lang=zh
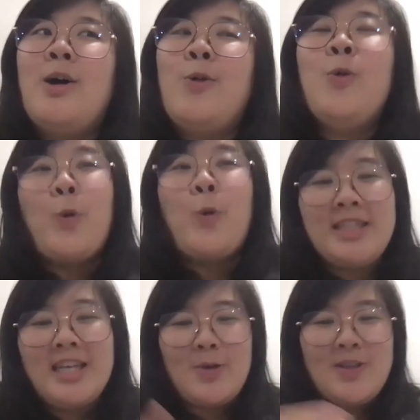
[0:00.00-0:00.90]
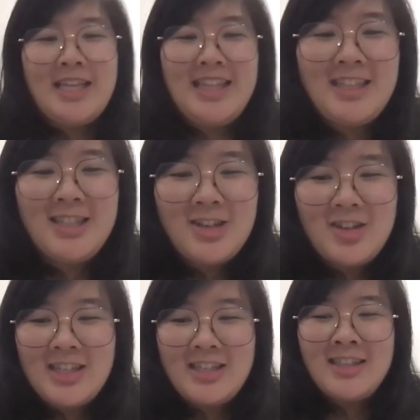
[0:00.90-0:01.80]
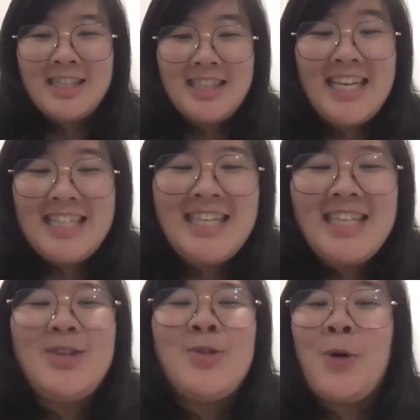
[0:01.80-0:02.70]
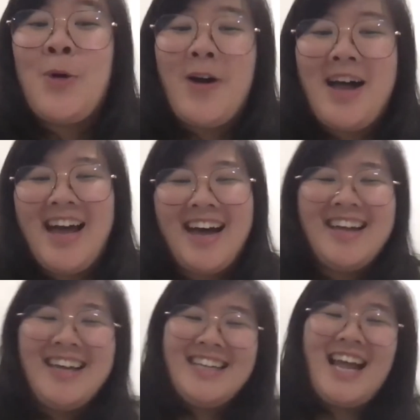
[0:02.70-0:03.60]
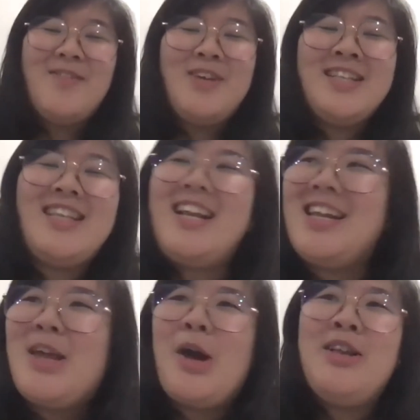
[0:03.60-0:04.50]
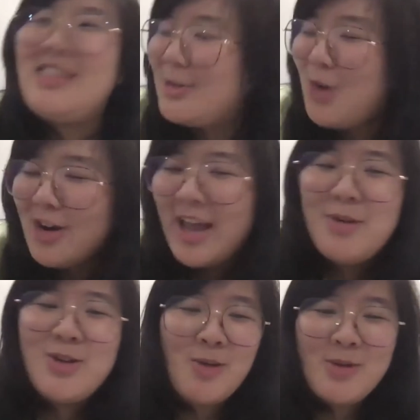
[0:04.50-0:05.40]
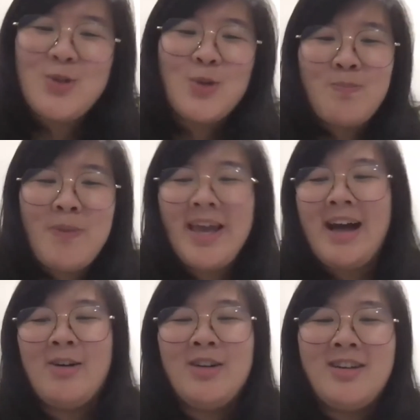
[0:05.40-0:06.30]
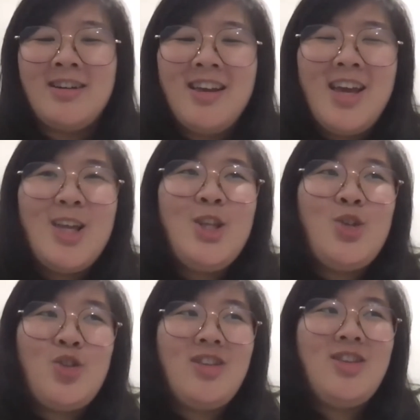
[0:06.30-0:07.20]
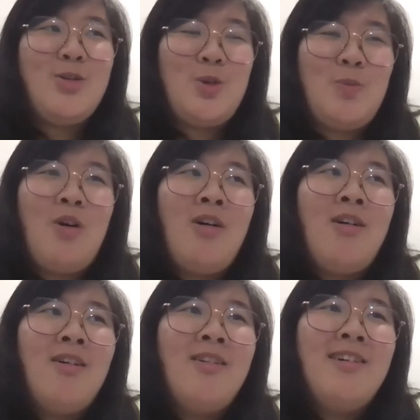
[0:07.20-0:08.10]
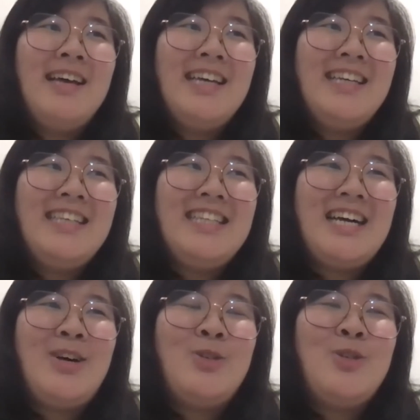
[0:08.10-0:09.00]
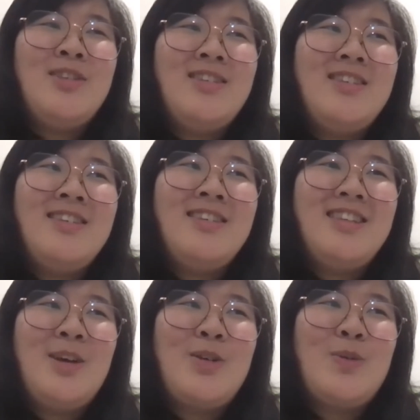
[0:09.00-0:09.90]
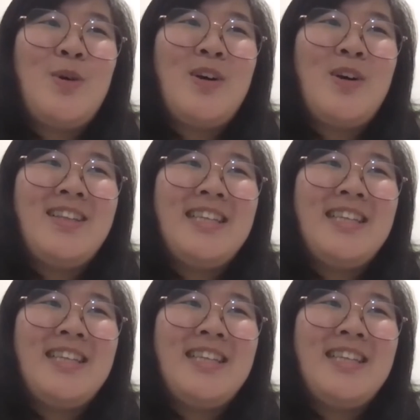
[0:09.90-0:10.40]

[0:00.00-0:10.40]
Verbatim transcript: 如果现在有一些年轻人听着你说话啦，他们心里很想创业，他们觉得准备好了，你觉得你有什么，你知道，就是你有什么